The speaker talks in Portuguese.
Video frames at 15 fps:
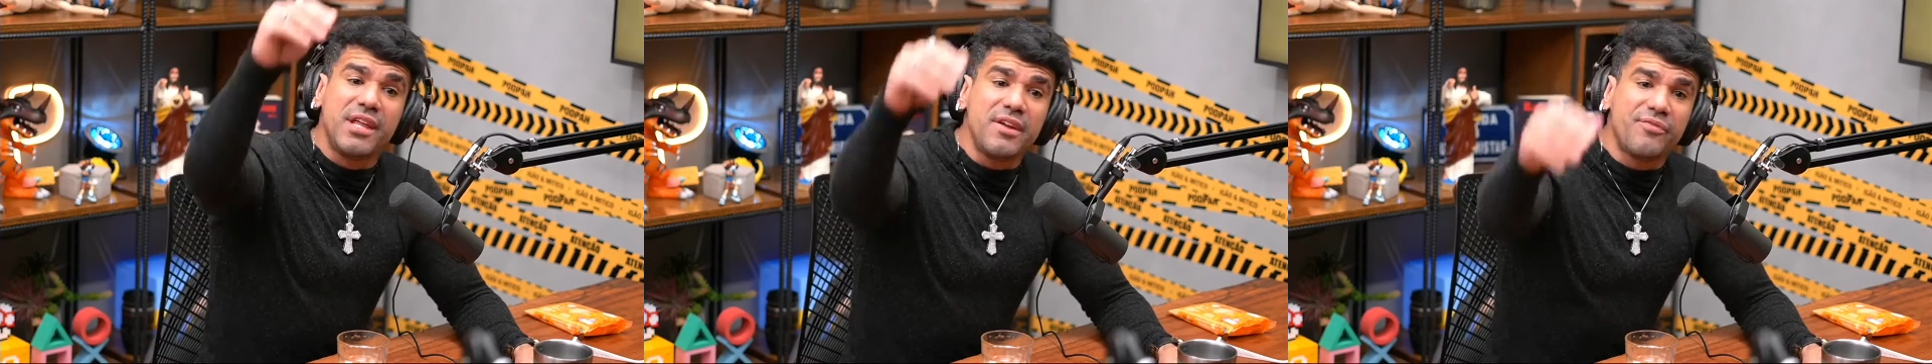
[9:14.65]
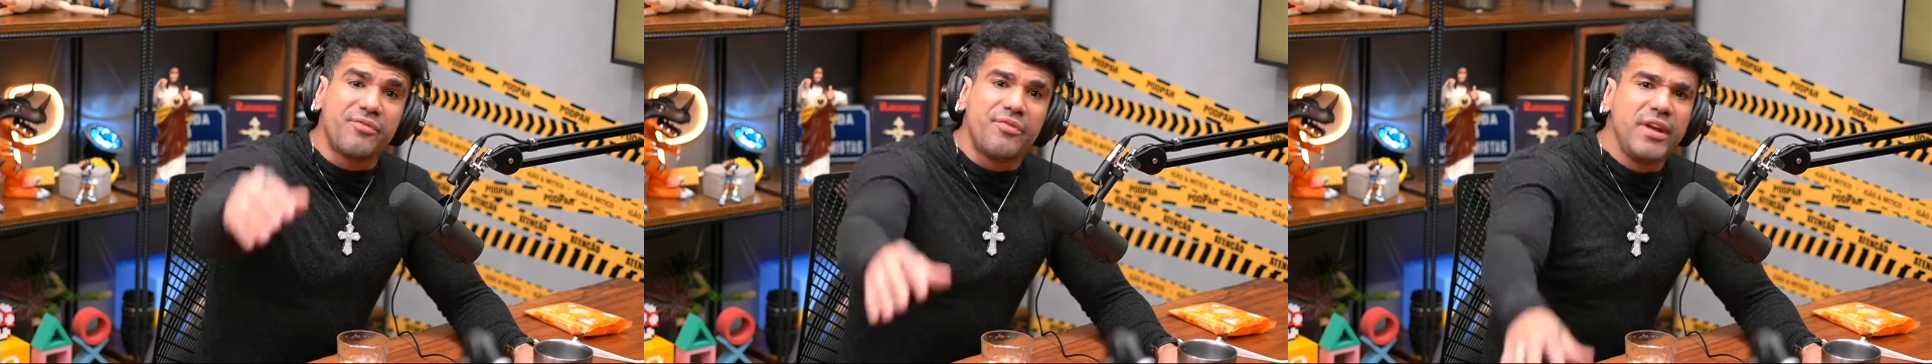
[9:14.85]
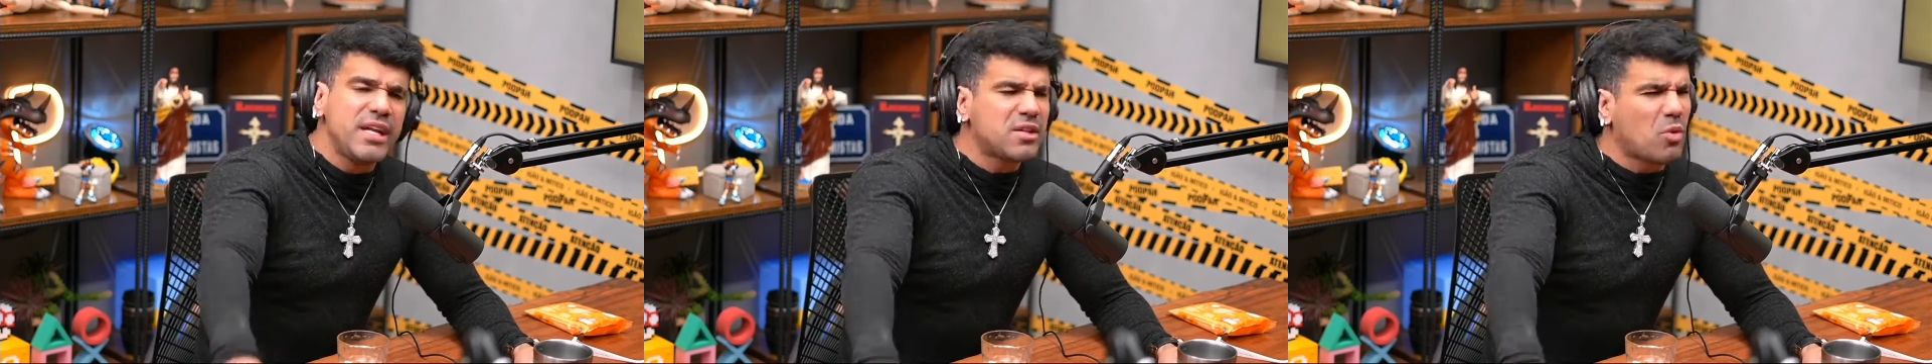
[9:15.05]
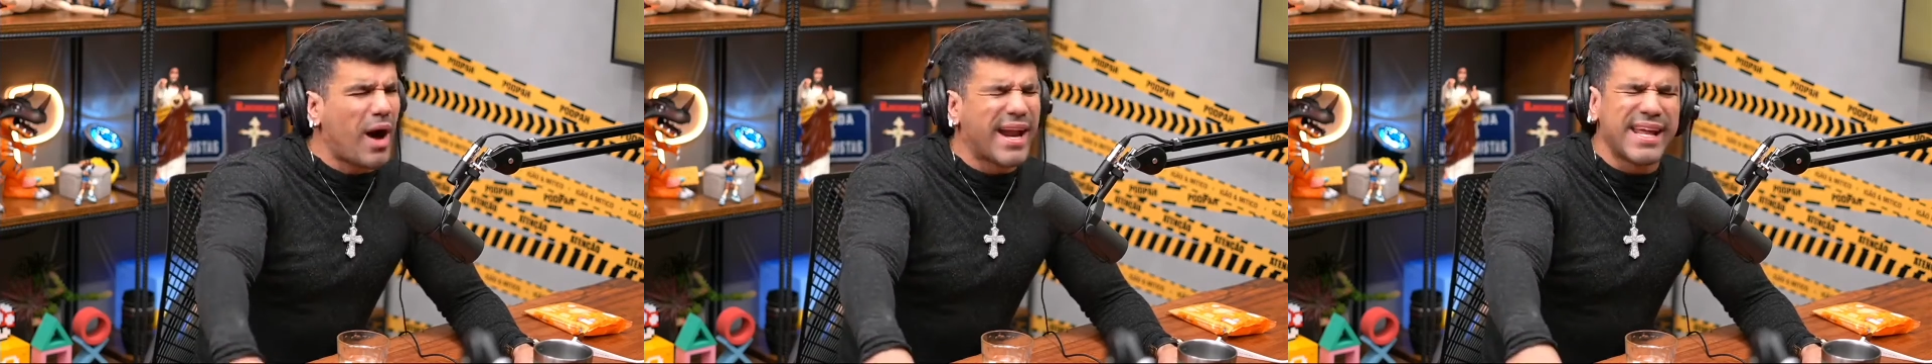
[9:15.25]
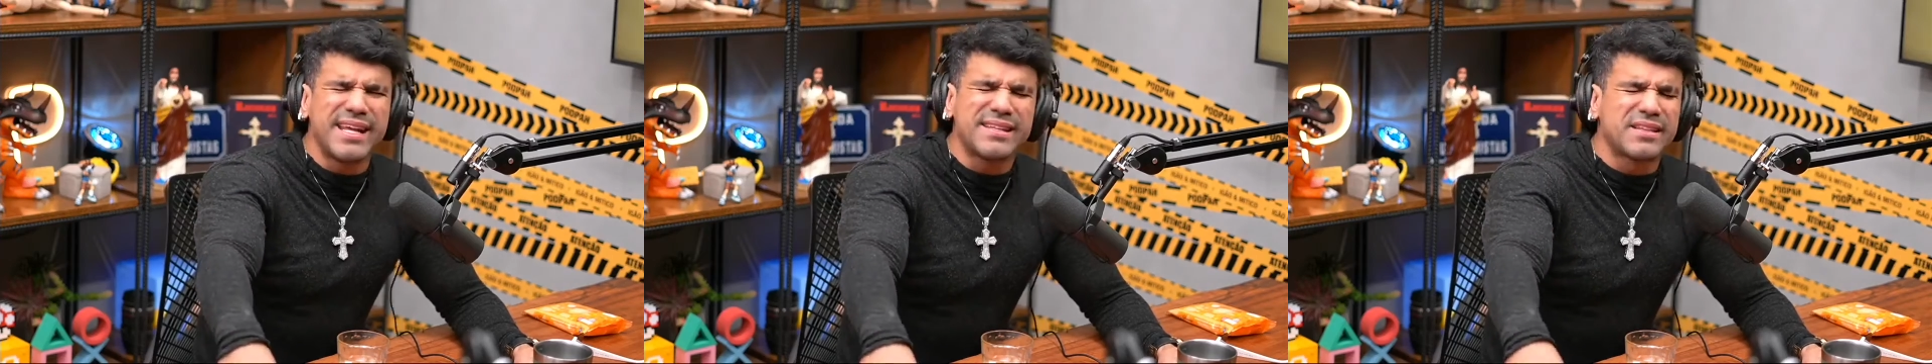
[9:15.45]
de 20,
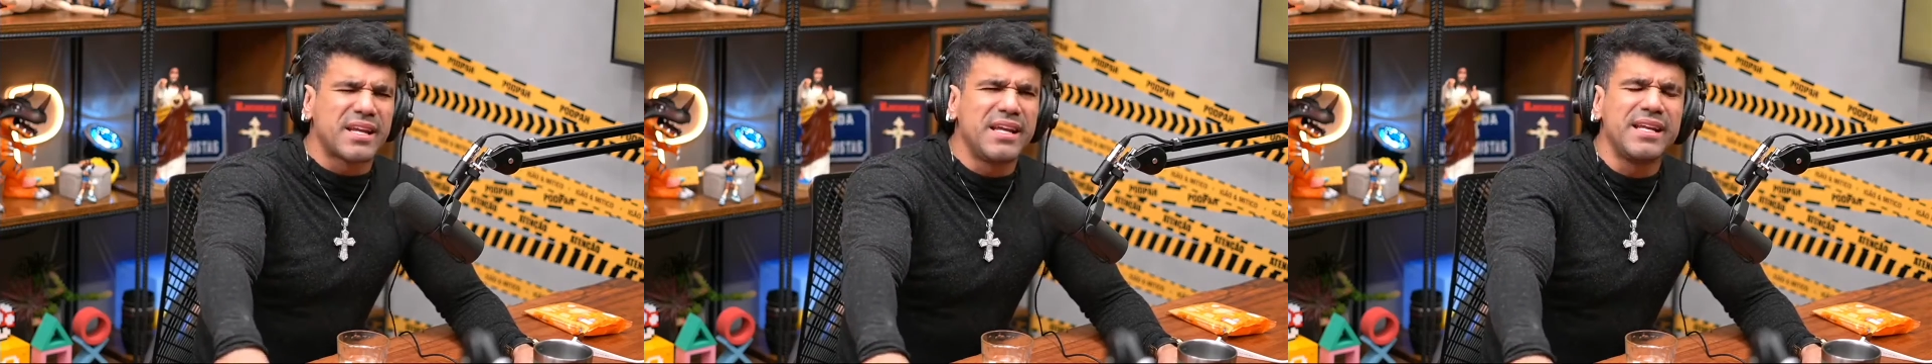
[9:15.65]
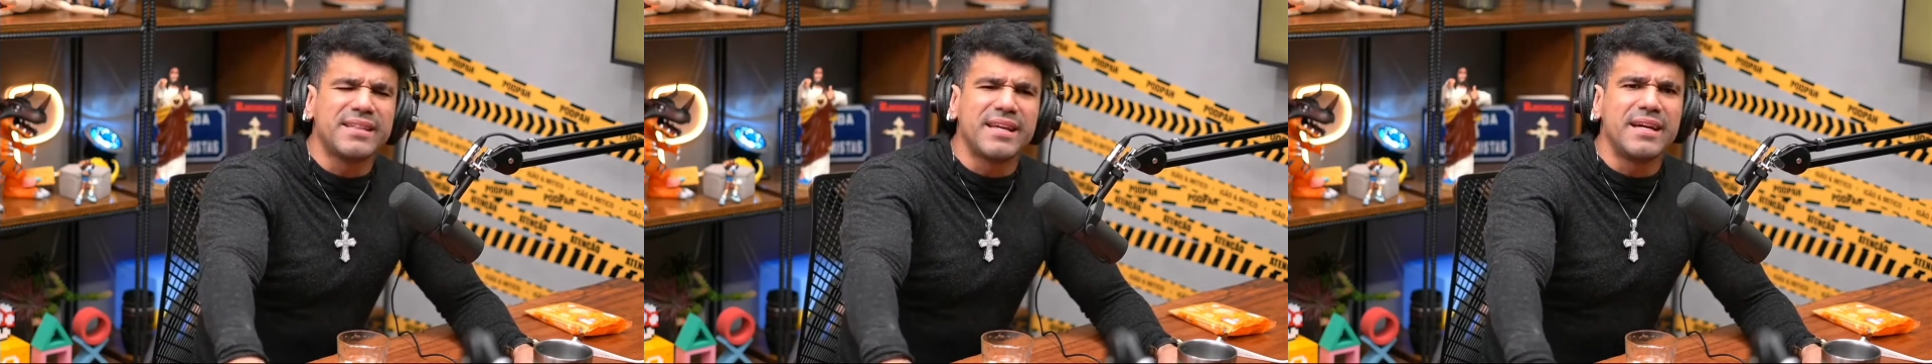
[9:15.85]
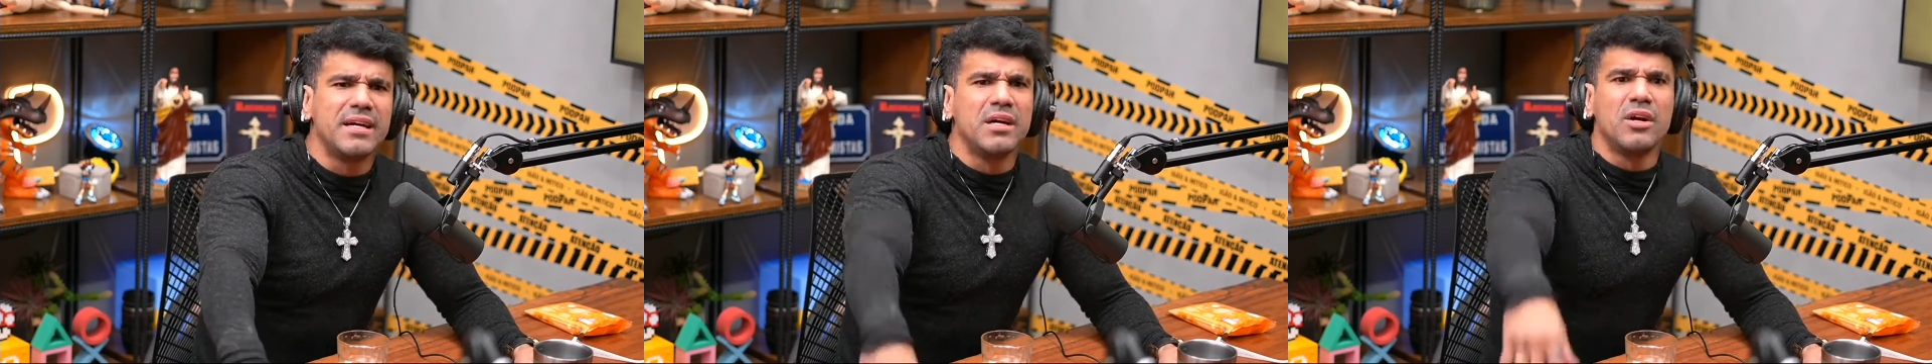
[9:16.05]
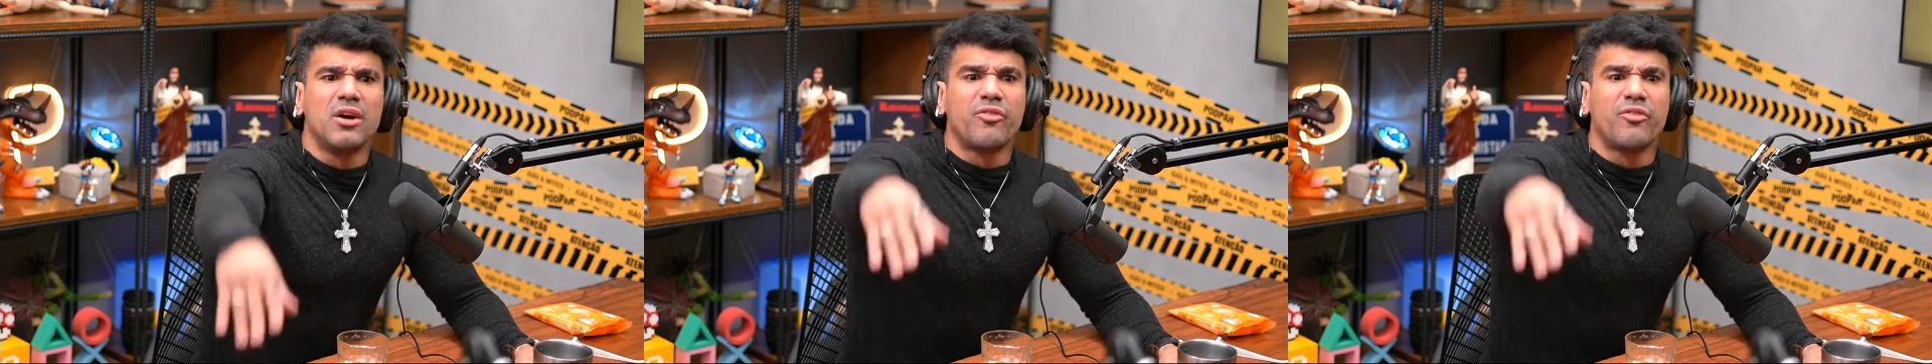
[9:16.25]
40, 30,